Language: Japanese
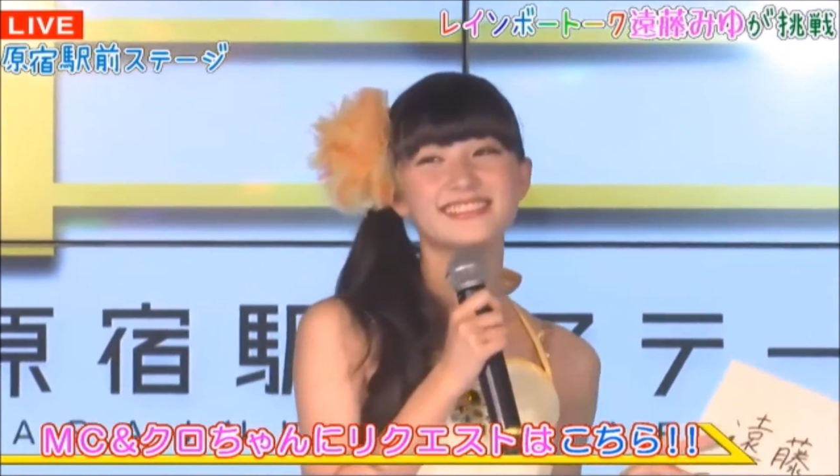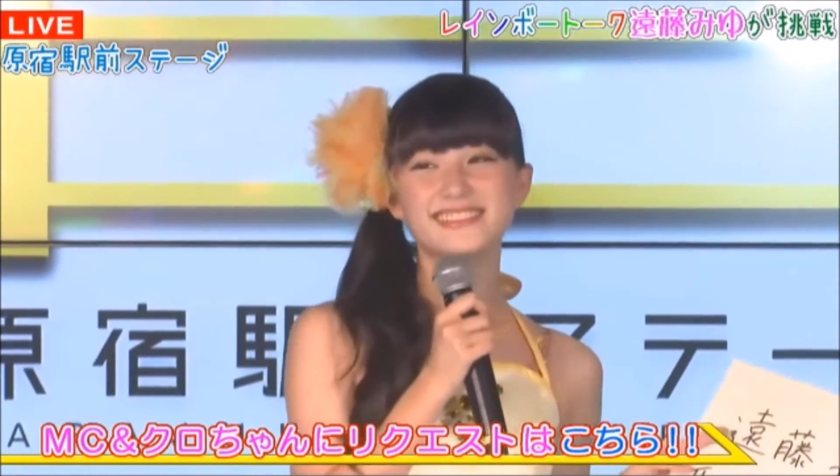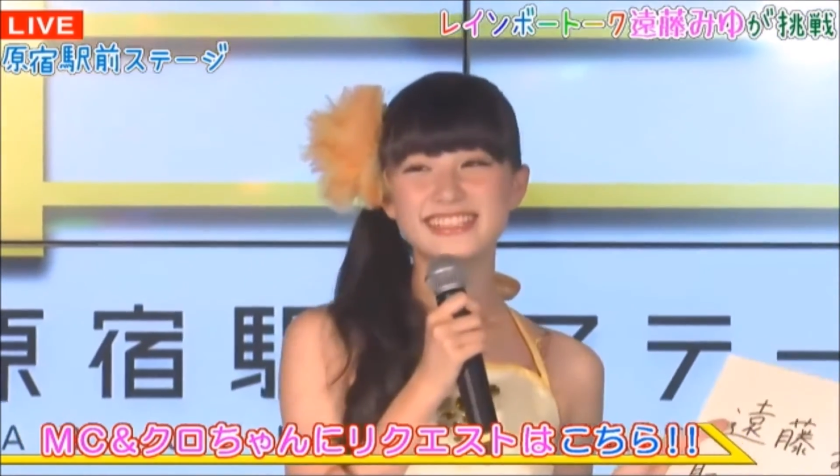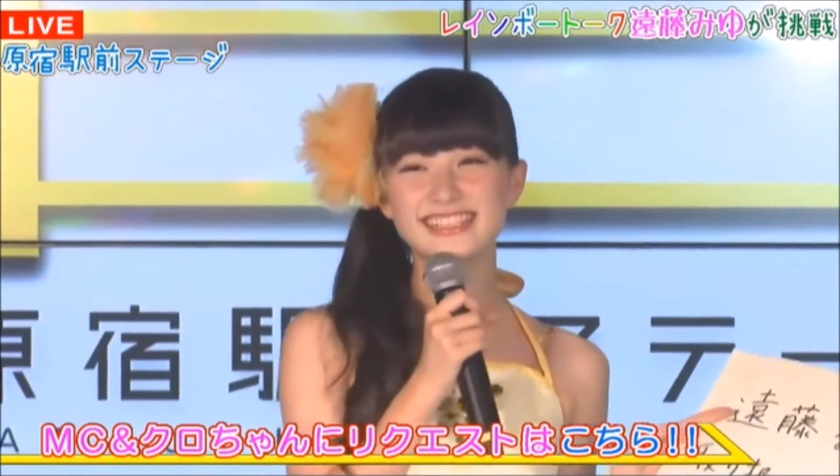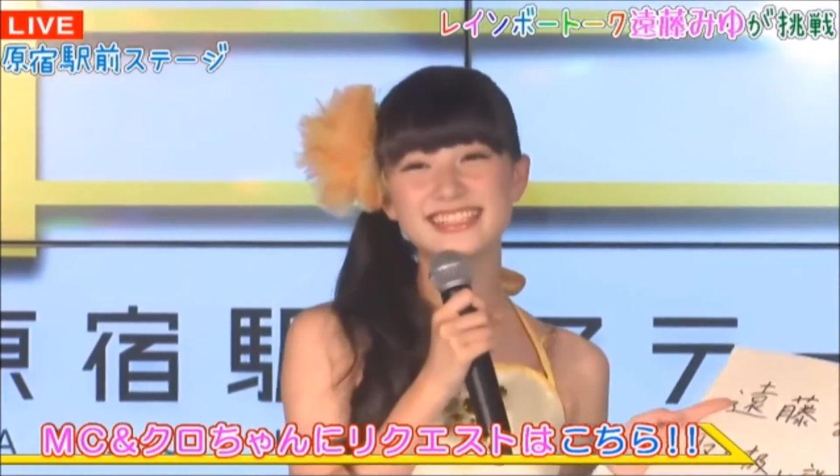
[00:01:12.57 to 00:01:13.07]

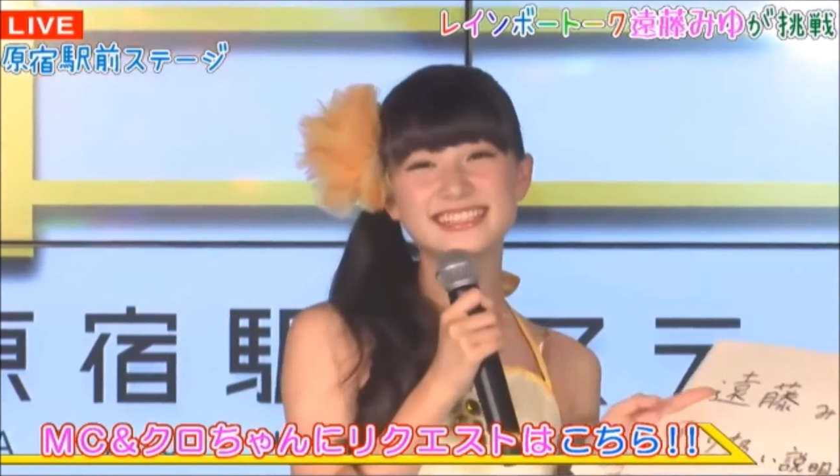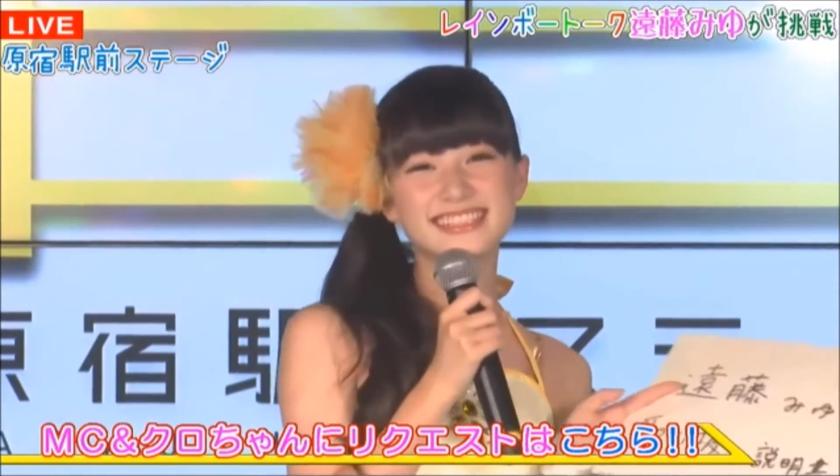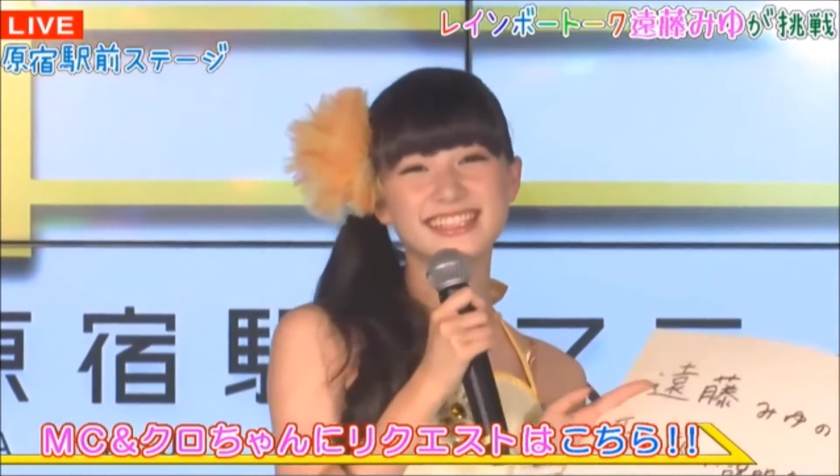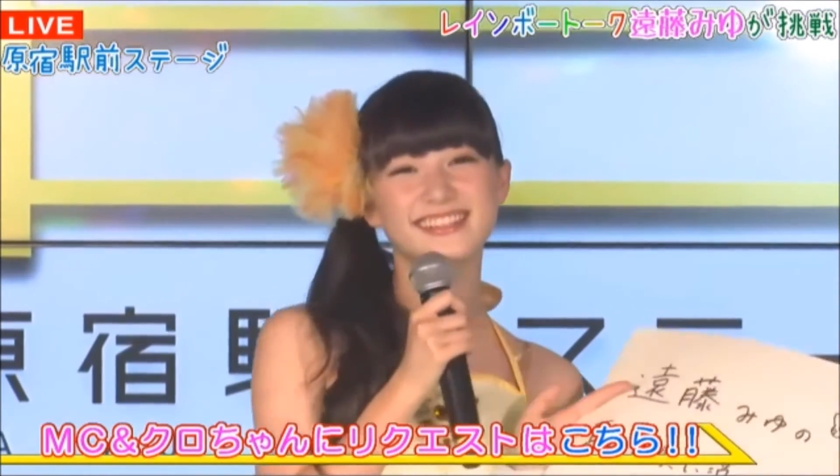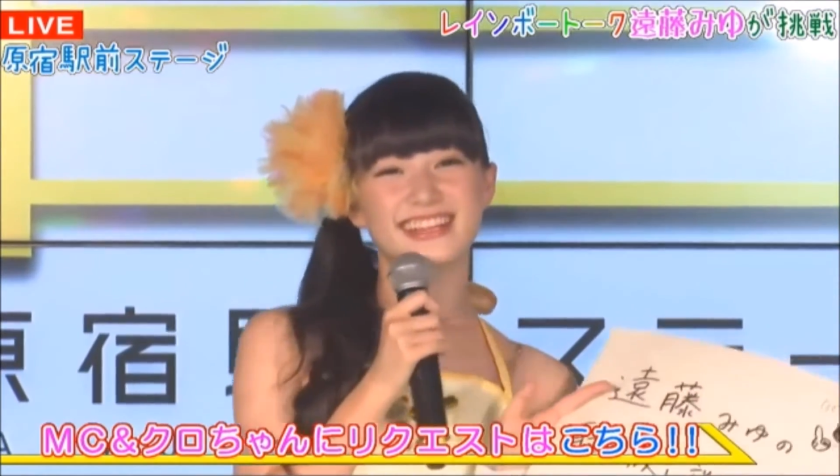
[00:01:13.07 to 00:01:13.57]
分でディスっ
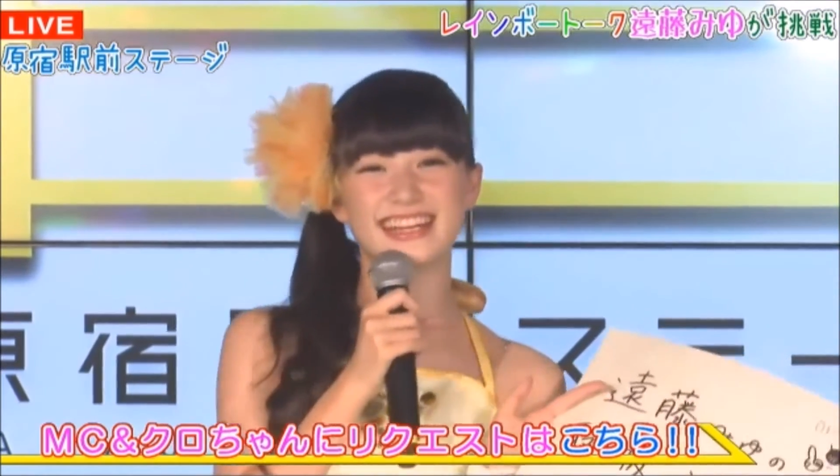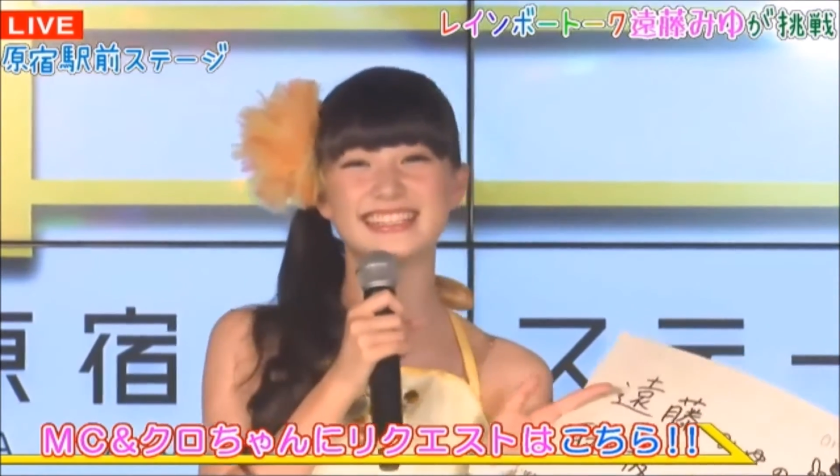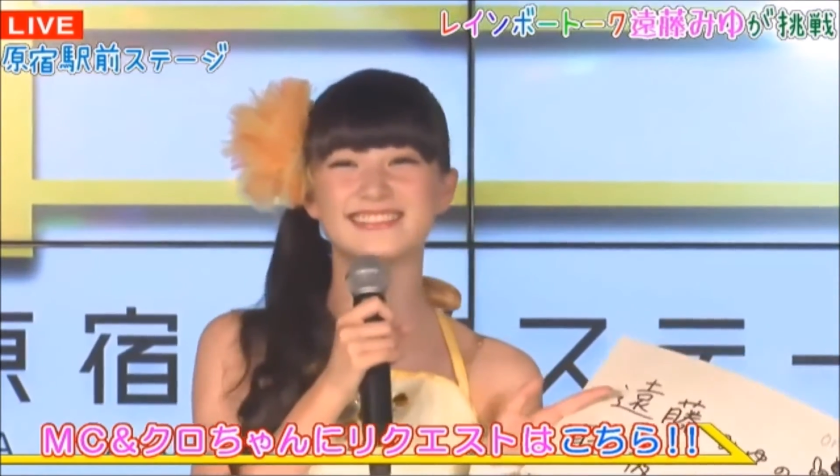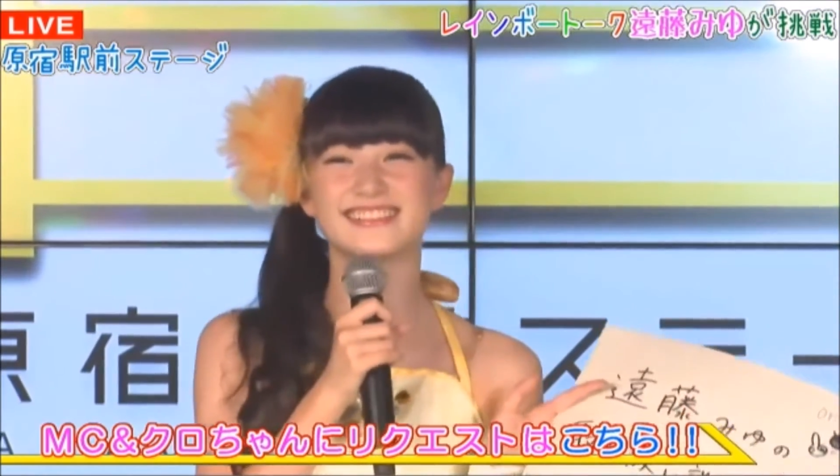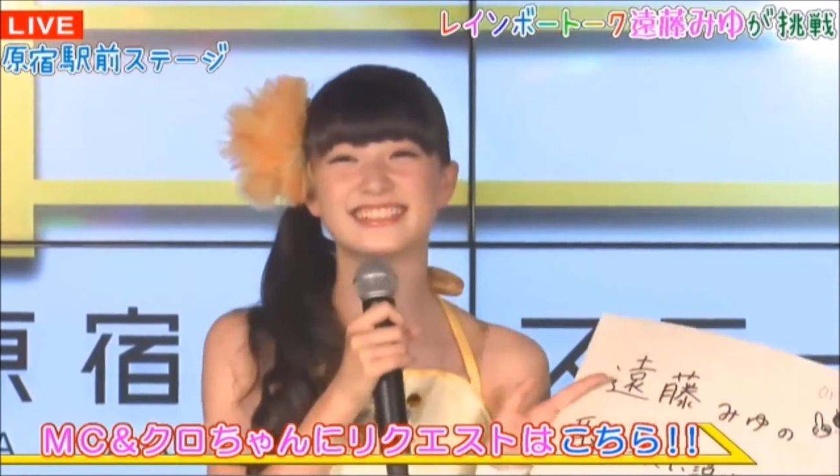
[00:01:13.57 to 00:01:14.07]
てるような感
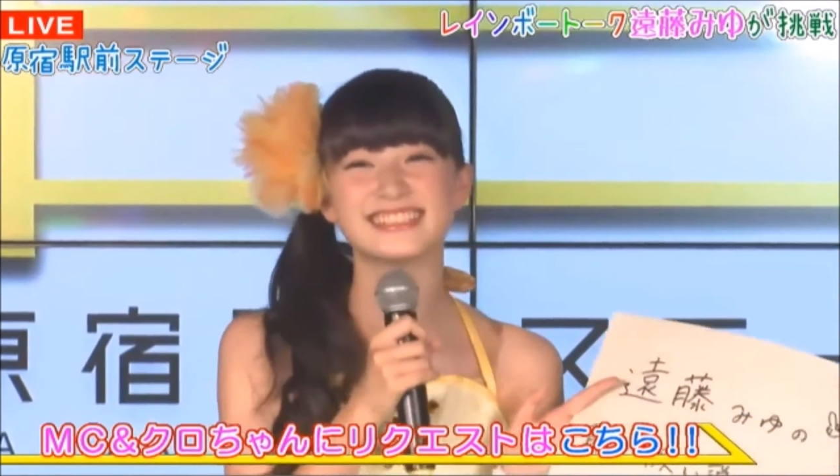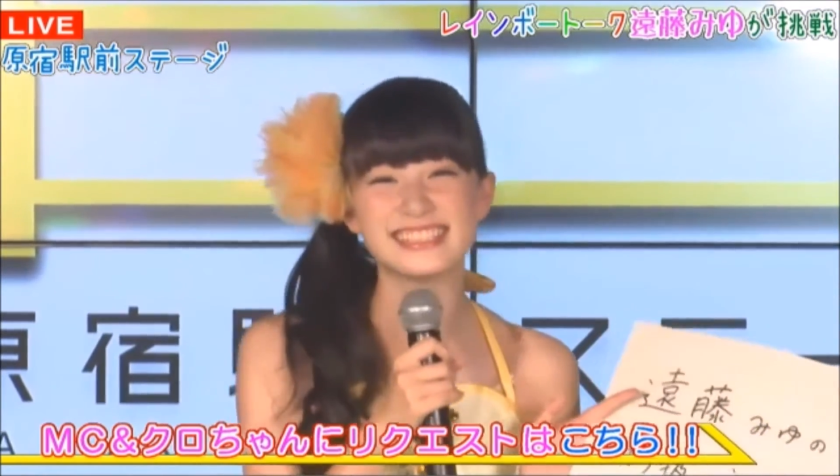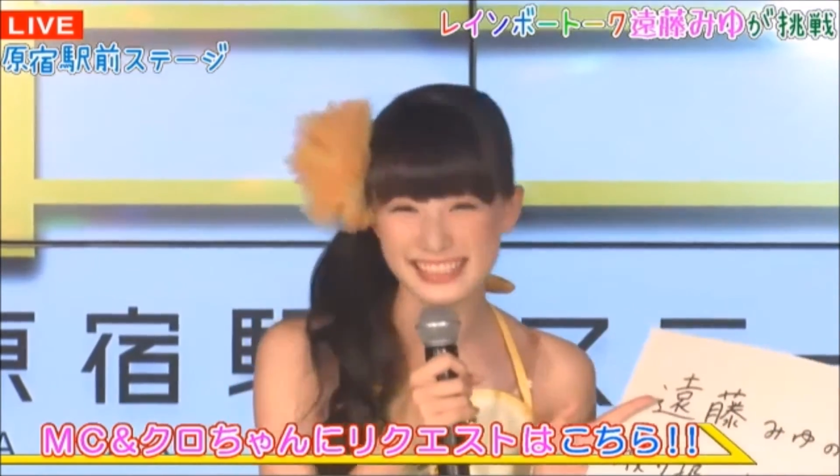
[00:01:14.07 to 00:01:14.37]
じもするん